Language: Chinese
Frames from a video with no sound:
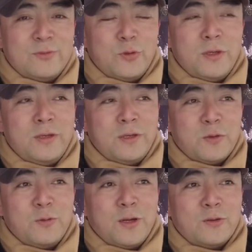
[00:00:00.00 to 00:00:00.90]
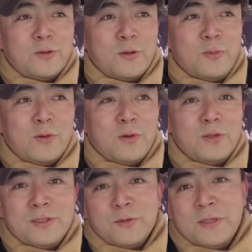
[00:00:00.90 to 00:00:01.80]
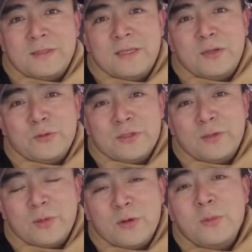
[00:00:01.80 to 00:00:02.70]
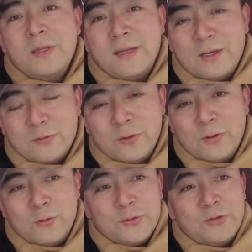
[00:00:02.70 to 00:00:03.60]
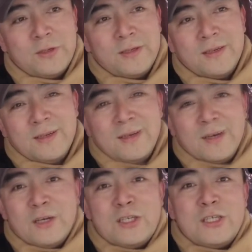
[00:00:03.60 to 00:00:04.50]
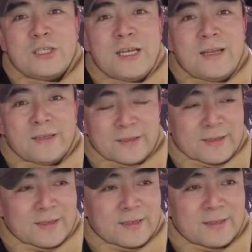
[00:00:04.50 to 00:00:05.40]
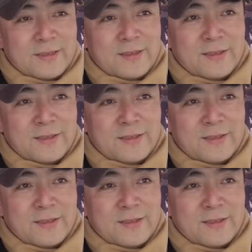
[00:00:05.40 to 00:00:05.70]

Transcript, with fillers: 对于老杜来说，包括喜欢自驾旅行的朋友们来说，我觉得合适的时间里。这